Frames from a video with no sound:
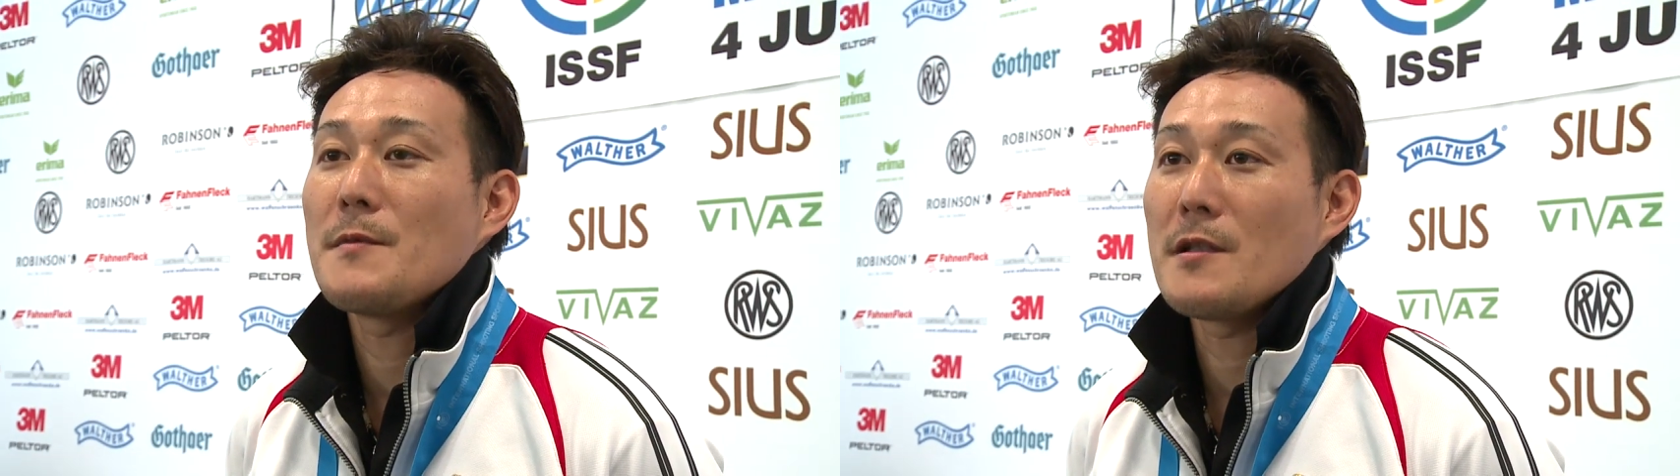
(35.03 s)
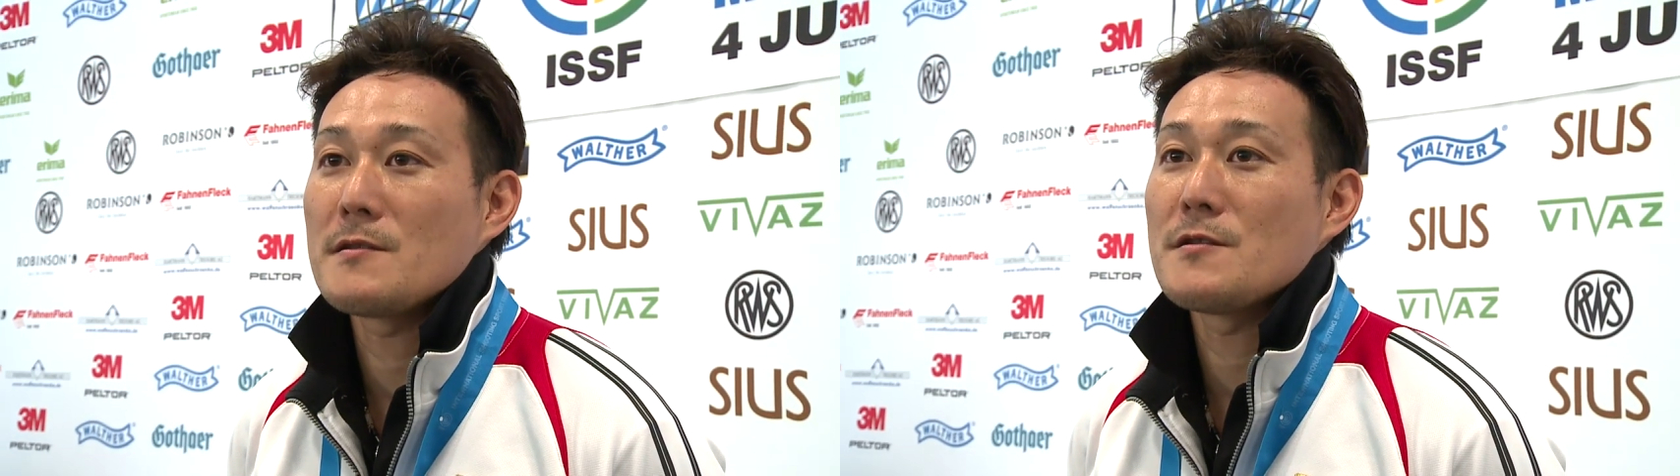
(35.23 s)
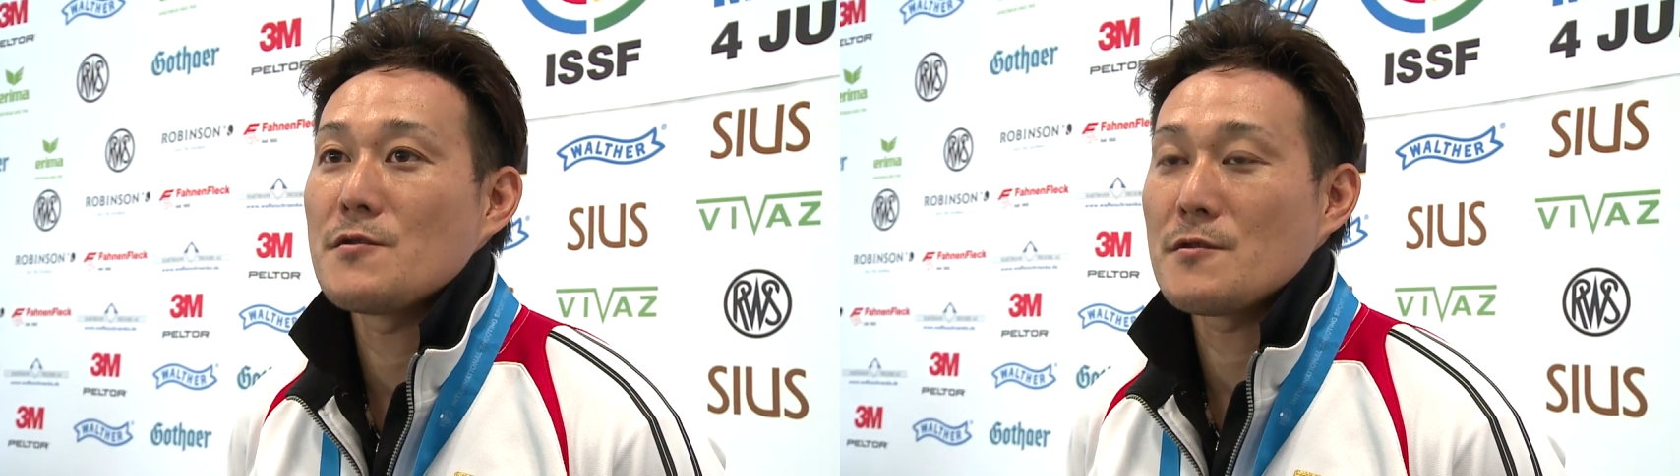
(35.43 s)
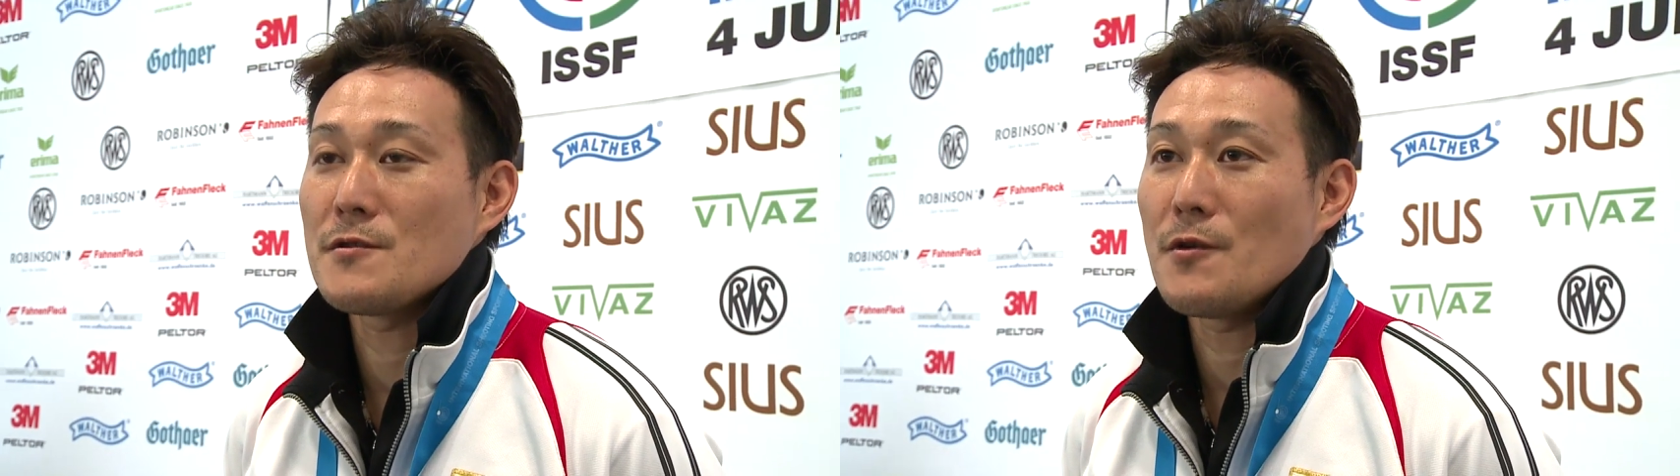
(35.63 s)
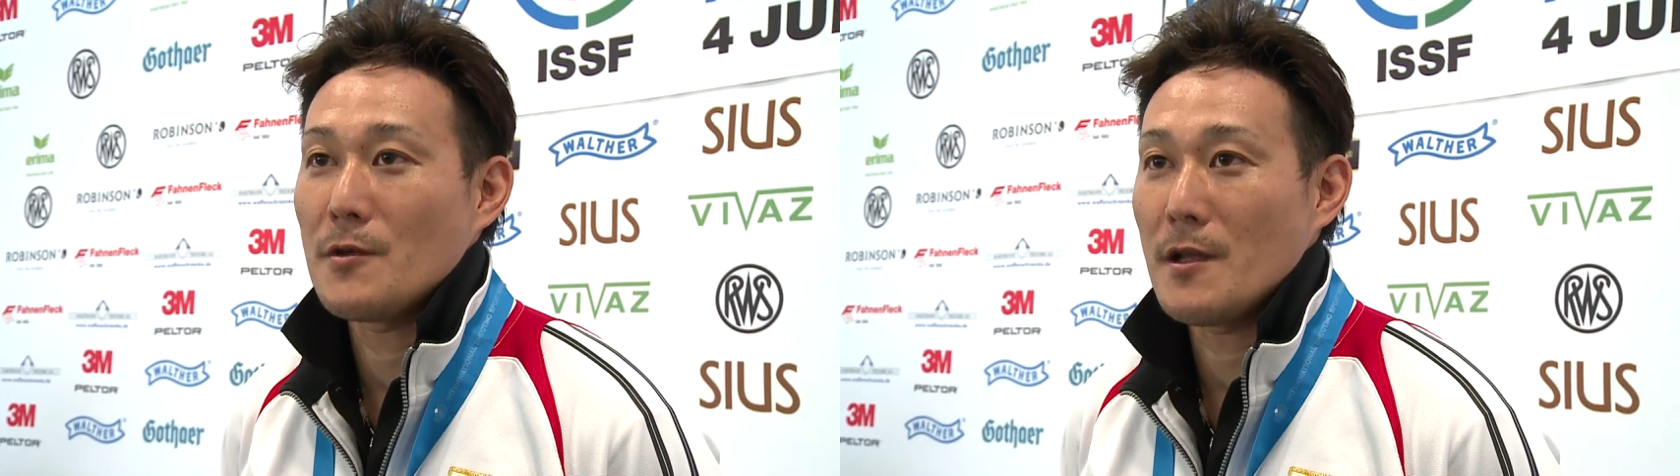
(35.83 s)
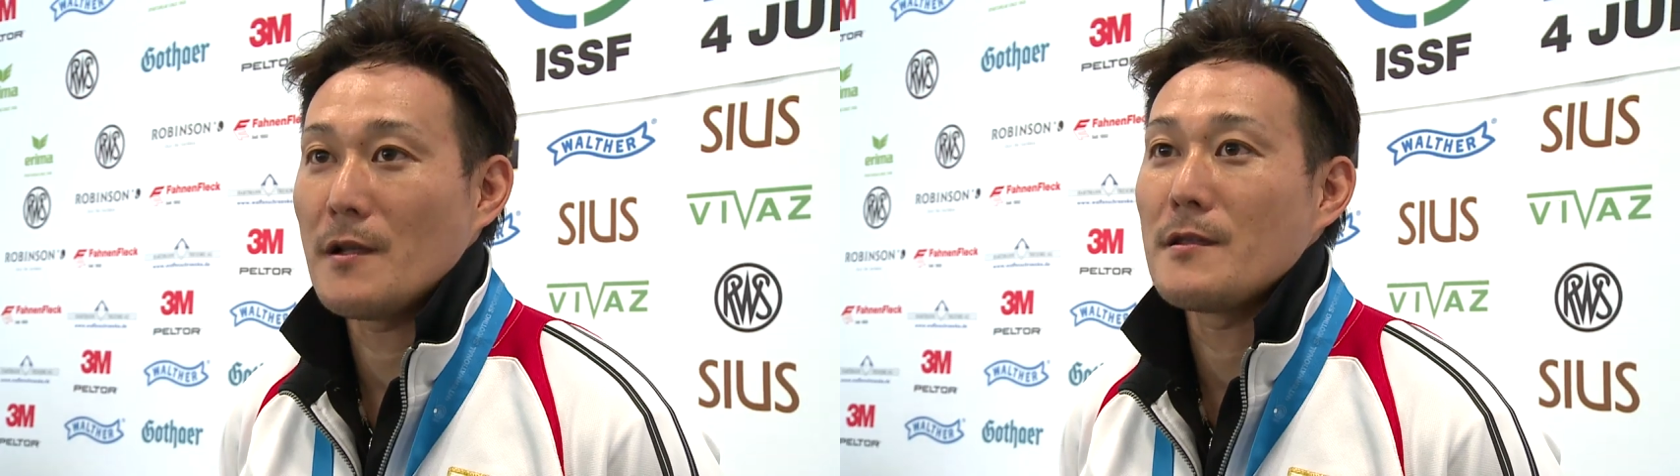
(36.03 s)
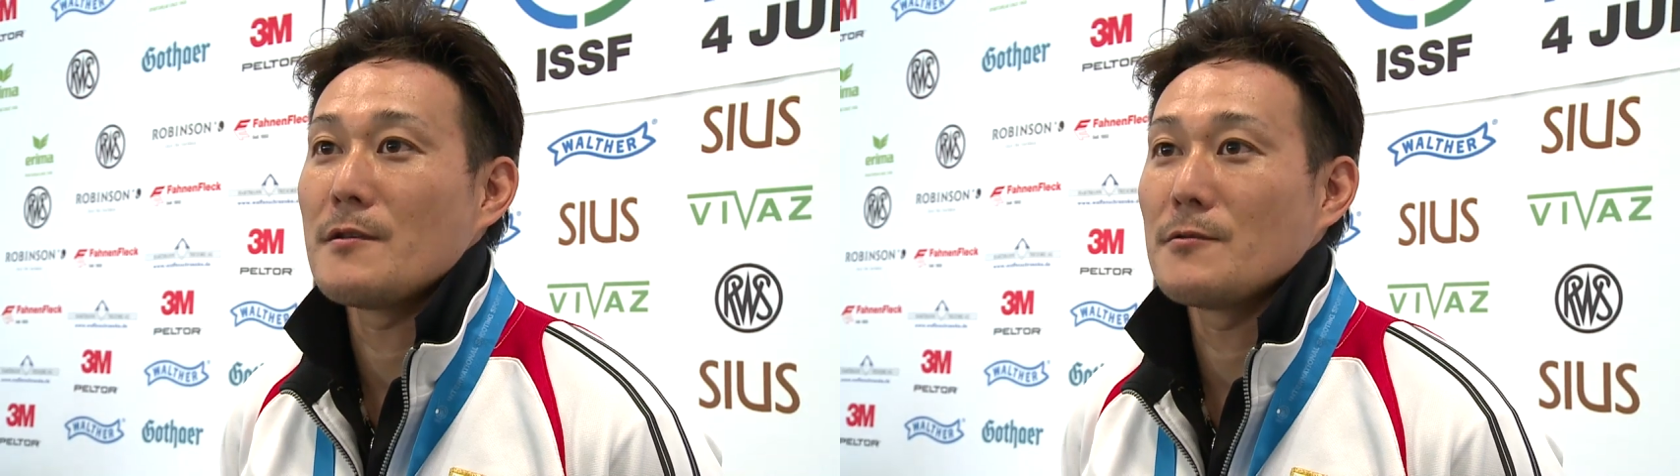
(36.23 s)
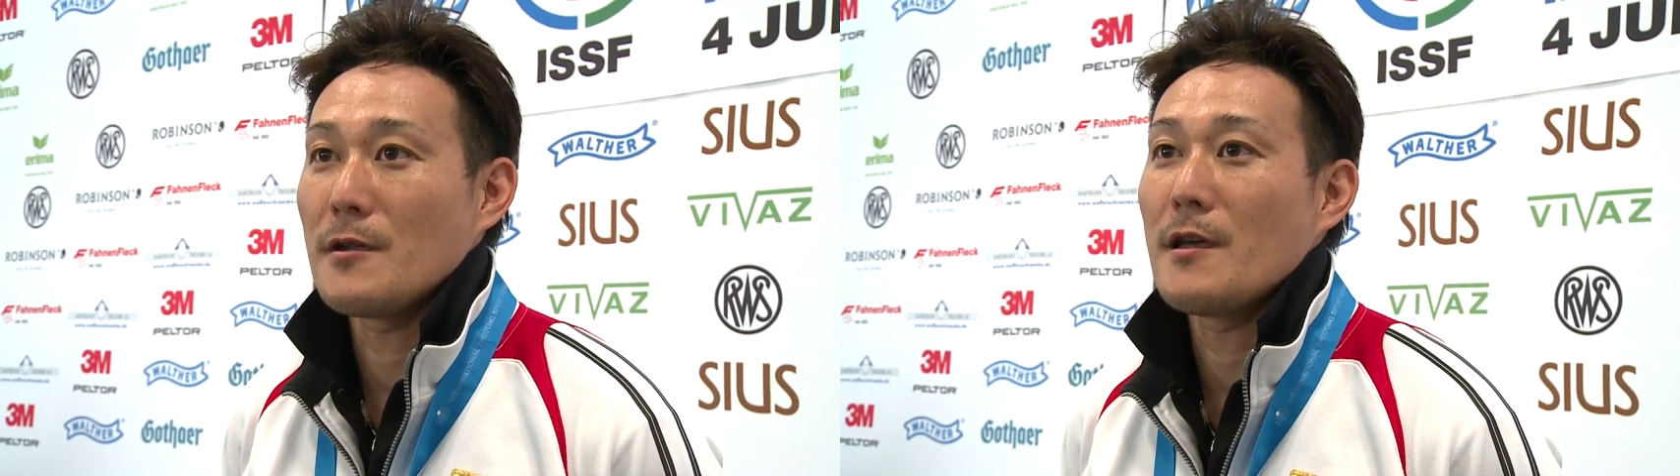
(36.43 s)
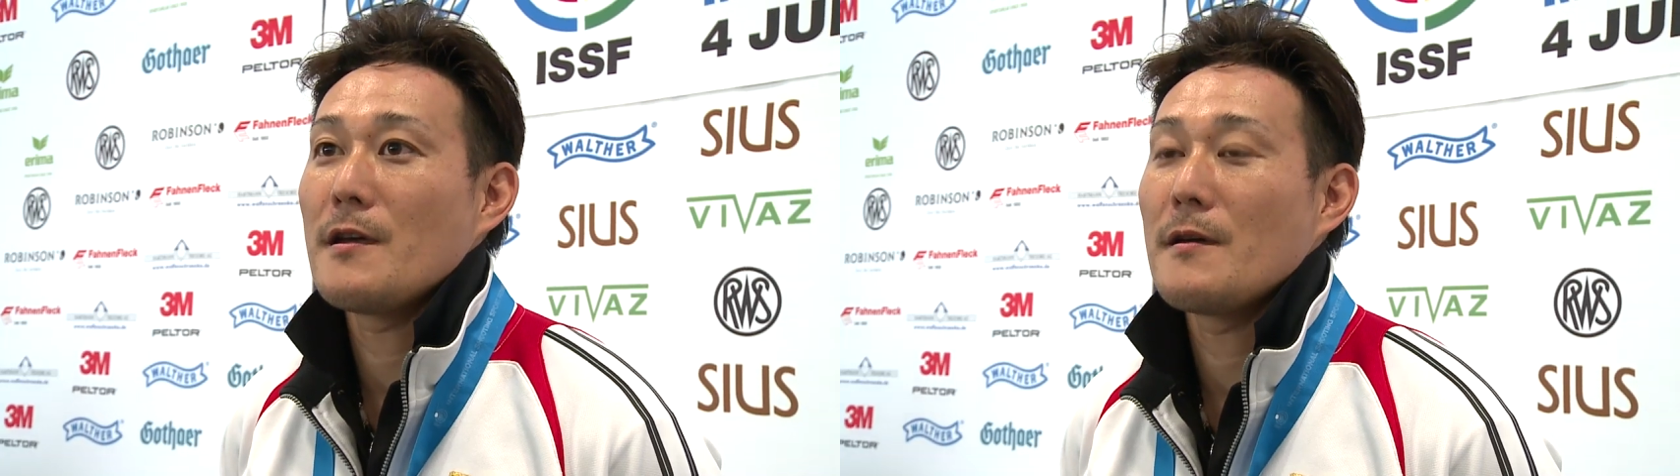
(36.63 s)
全て出場する予定になっているので、